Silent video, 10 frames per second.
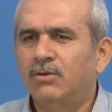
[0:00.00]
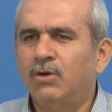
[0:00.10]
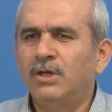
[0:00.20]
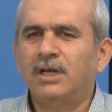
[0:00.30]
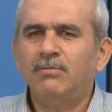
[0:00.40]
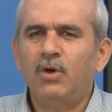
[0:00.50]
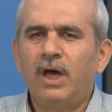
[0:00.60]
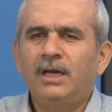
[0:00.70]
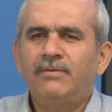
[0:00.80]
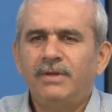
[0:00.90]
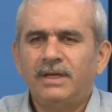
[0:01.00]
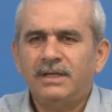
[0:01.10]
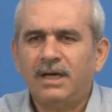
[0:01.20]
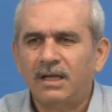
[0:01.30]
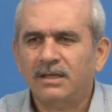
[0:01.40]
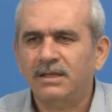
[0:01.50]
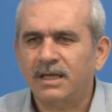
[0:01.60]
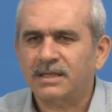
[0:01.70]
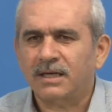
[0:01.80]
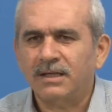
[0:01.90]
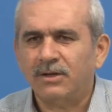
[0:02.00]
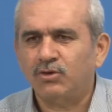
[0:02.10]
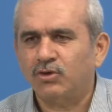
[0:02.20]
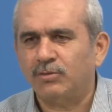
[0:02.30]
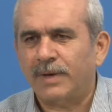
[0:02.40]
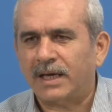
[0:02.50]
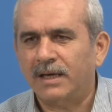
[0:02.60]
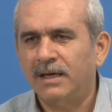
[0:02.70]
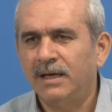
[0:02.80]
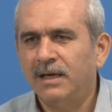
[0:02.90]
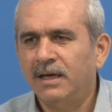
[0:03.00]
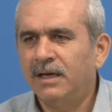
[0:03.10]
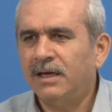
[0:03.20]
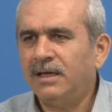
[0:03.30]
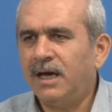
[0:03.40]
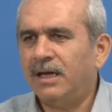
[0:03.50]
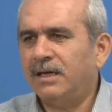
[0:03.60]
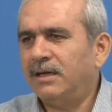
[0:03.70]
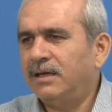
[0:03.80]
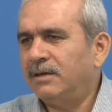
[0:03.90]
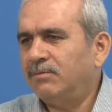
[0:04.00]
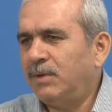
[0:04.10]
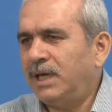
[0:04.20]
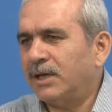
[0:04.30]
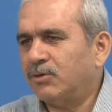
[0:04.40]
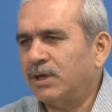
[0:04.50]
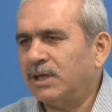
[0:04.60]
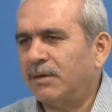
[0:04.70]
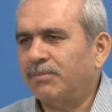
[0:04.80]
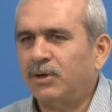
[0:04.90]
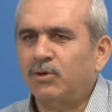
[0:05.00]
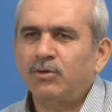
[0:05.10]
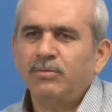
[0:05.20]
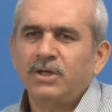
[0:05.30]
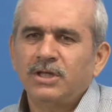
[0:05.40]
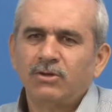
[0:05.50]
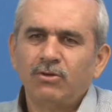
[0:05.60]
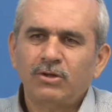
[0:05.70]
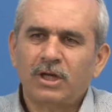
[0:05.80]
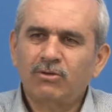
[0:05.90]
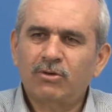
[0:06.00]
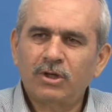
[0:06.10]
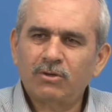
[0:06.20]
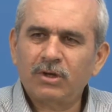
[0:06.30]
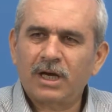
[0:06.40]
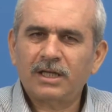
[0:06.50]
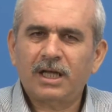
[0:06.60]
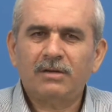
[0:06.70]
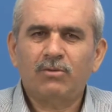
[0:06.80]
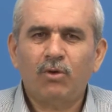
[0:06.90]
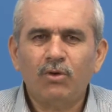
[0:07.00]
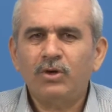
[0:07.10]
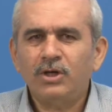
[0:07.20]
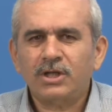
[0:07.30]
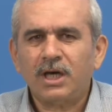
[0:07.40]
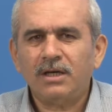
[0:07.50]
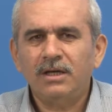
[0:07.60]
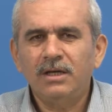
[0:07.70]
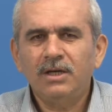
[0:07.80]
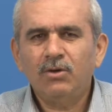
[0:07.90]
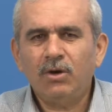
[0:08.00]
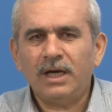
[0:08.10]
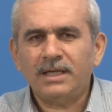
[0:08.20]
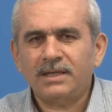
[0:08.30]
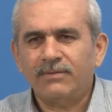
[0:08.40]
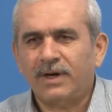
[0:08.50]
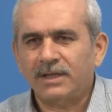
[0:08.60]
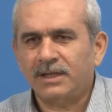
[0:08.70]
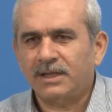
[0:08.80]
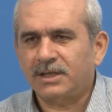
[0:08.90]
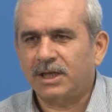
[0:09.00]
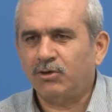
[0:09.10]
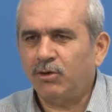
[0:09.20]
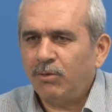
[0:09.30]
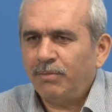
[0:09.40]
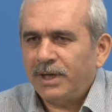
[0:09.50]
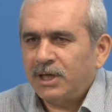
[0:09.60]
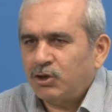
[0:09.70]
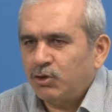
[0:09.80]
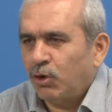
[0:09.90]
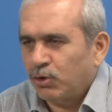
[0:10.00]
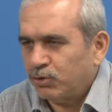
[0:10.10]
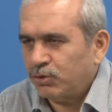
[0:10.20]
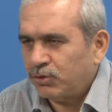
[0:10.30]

Onların müelliflerini halkın nazarından düşürmek. Yani millet o kitapları okumayacak, doğrudan doğruya Kur'an-ı Kerim'i okuyacak, öyle istifade edilecek diyor. Bu birinci yoldur.